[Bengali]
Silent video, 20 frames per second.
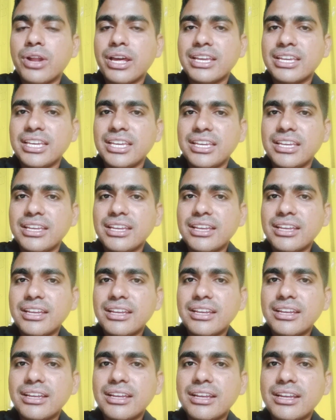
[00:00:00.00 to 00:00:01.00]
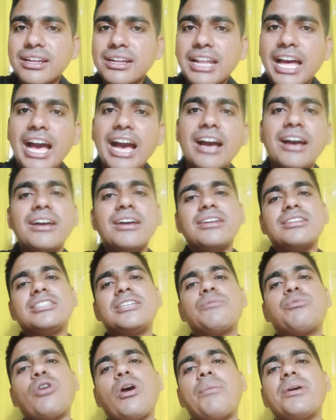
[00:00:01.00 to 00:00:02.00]
নাকি না যে
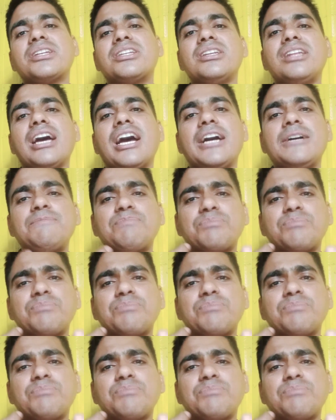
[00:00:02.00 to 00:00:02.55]
প্রবাসীরা